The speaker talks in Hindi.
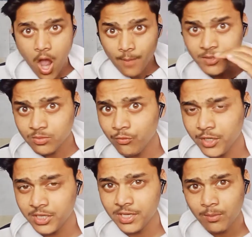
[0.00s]
अब इस मूवी
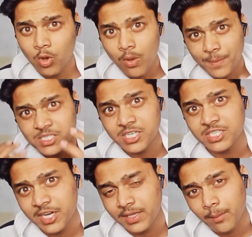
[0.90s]
के अंदर हमको वापस से
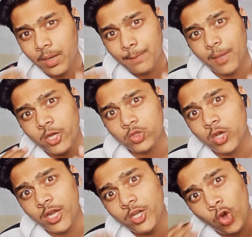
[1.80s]
नजर आएंगे हमारे प्यारे
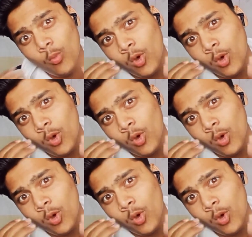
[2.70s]
दुलारे टॉम